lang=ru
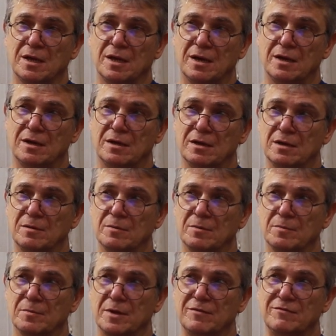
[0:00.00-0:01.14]

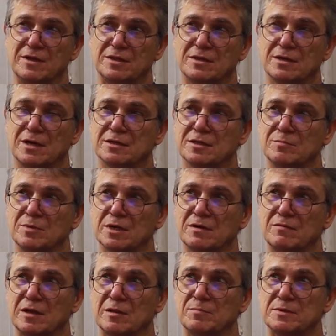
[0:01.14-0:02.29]
а, Ивета как-то мне
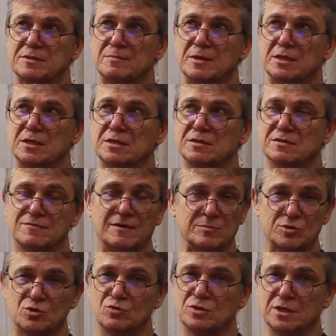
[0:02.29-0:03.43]
говорила, посмотрите, своим
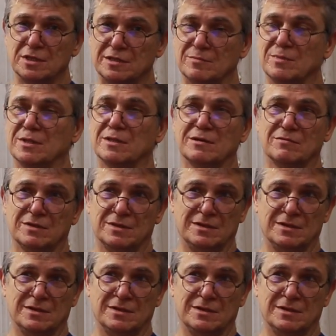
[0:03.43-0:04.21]
студентам она говорит,